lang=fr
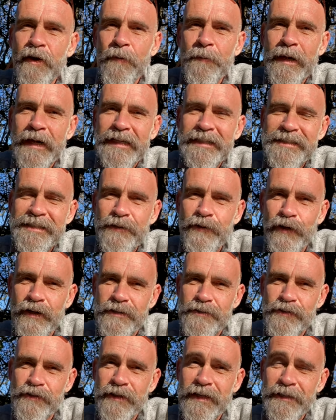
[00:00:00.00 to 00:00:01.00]
en marketing
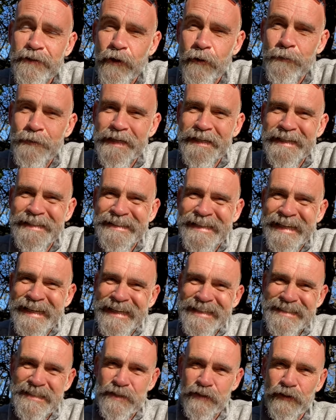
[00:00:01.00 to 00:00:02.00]
relationnel dans le bien-être et
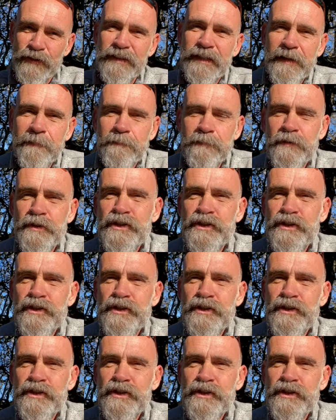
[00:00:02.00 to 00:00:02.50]
la santé.